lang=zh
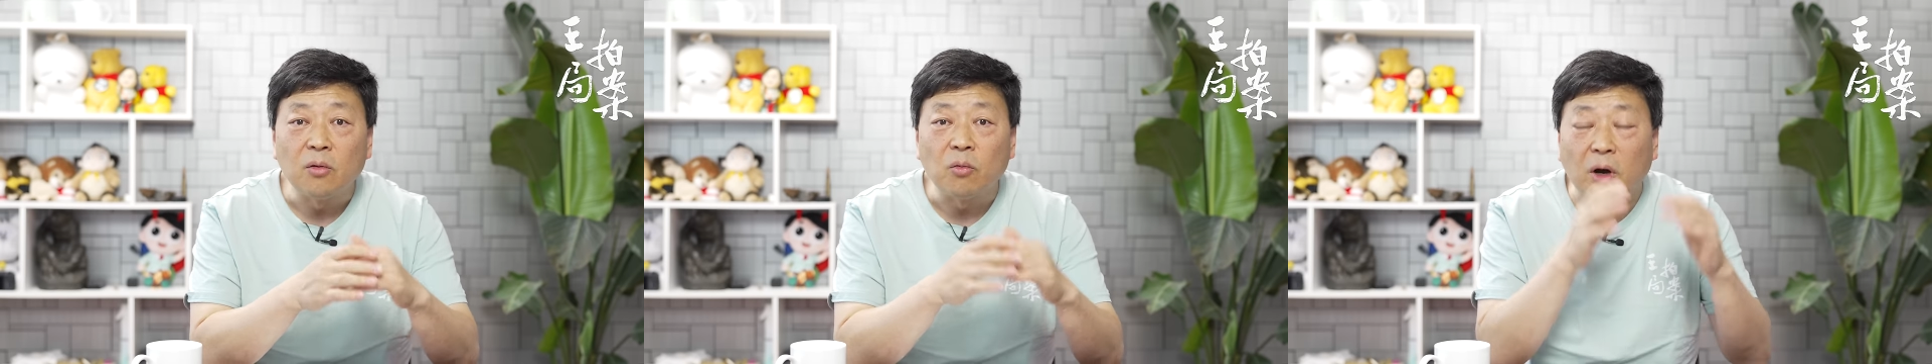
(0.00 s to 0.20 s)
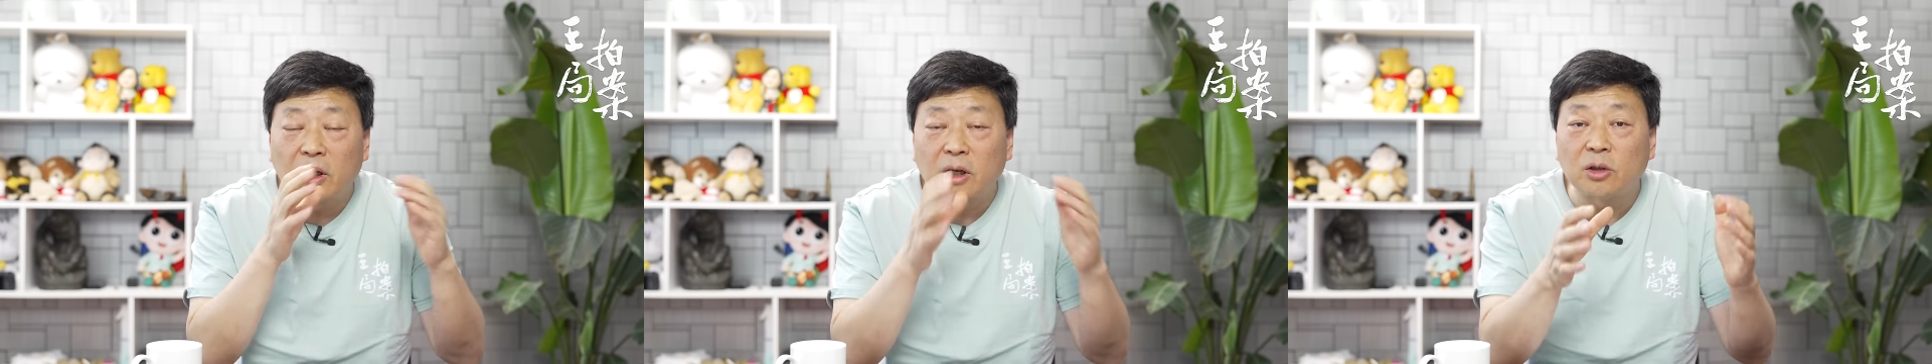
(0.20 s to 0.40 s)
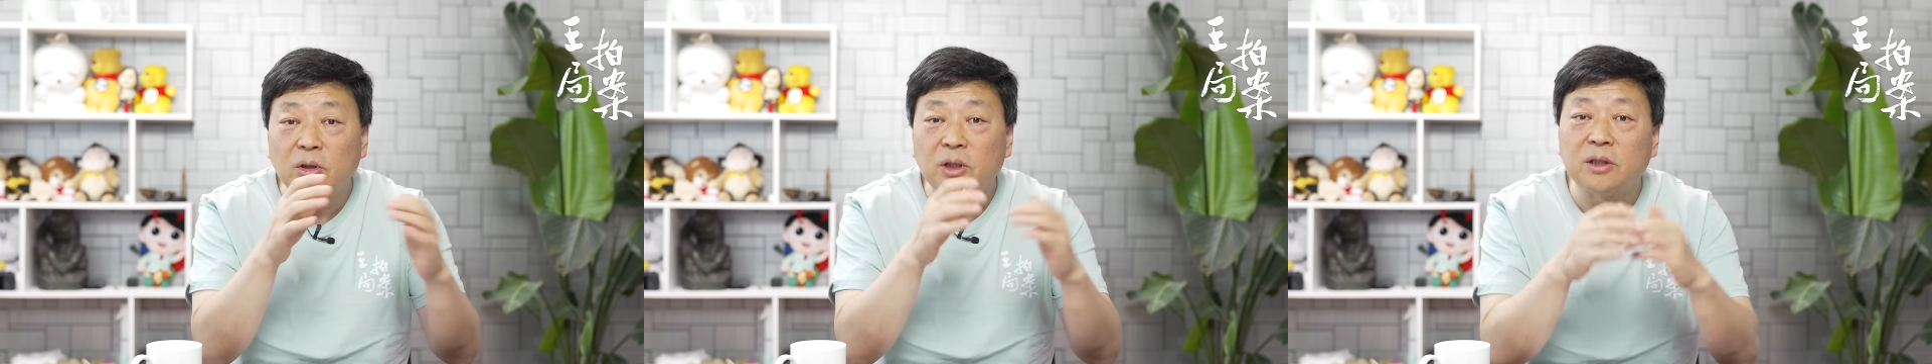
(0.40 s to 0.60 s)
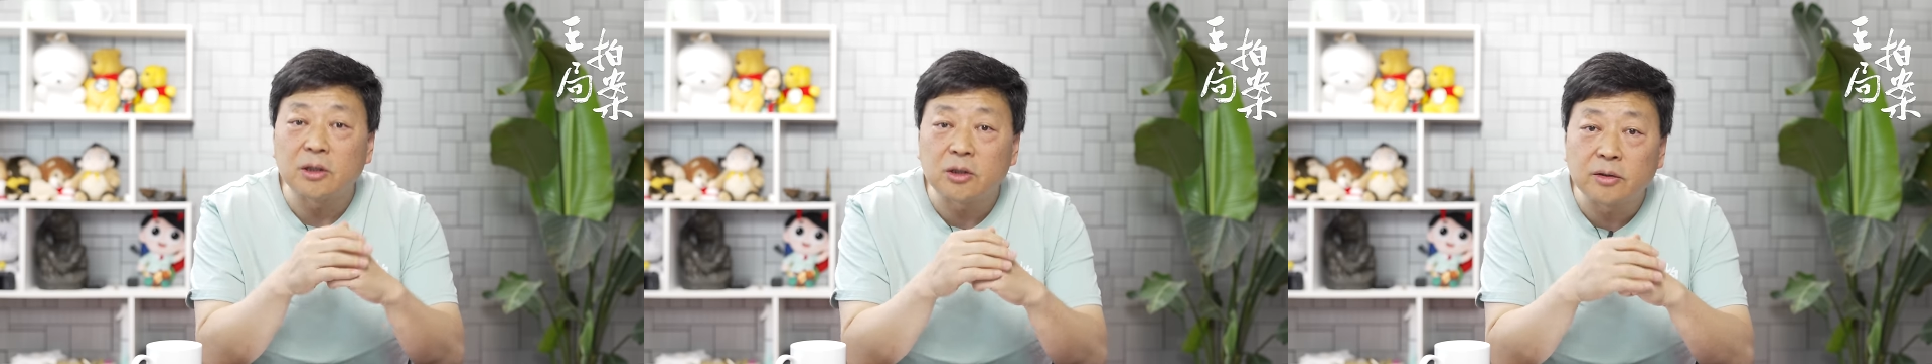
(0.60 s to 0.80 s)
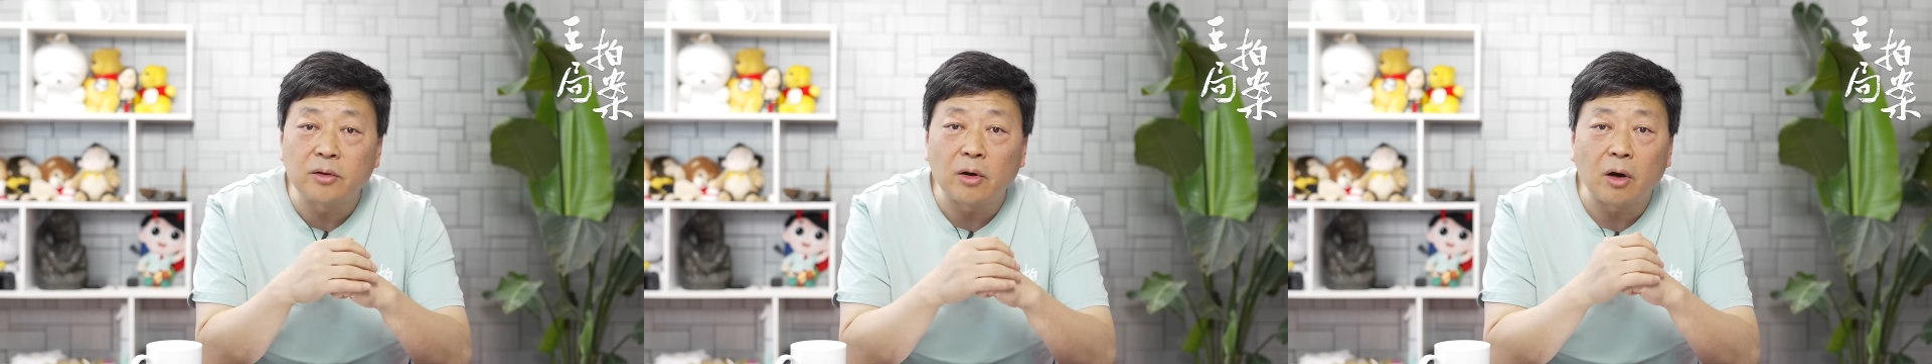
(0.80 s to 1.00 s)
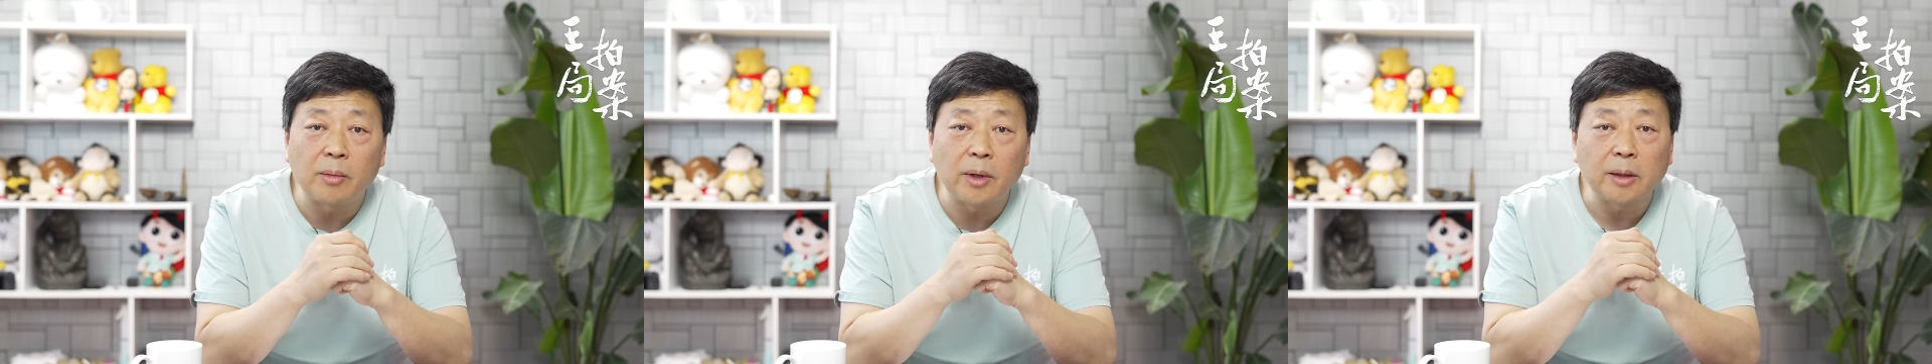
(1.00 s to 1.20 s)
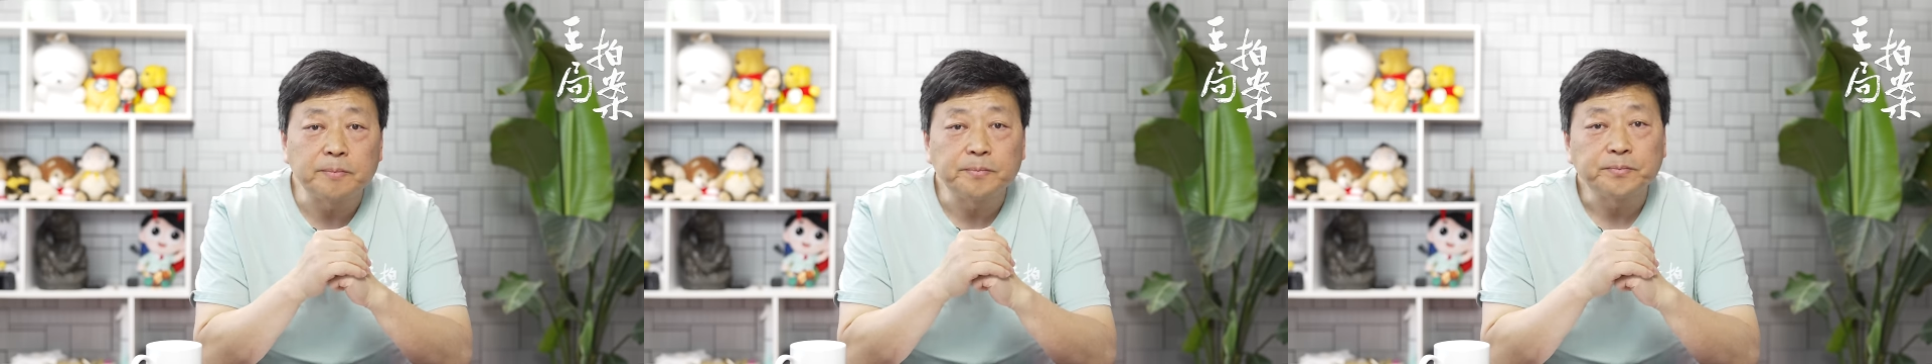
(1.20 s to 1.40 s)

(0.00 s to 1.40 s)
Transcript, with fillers: 网上对你的声讨吗？